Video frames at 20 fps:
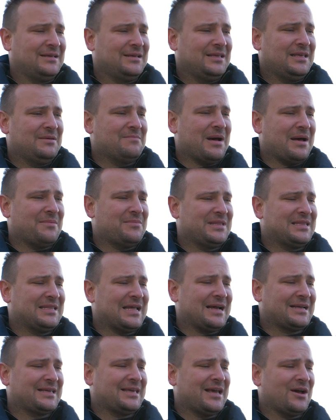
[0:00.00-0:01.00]
i mamy
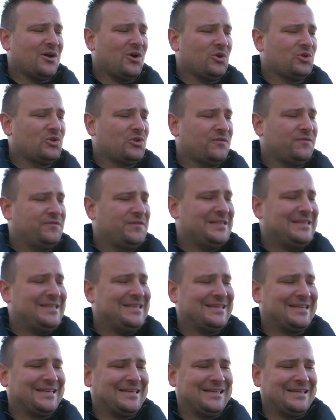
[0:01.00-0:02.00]
takie oto
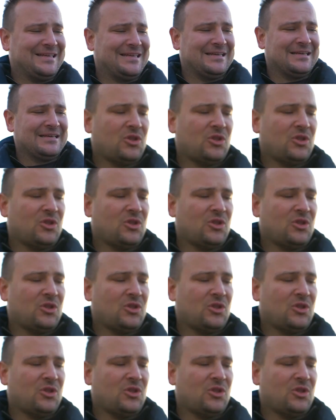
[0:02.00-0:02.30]
wyniki.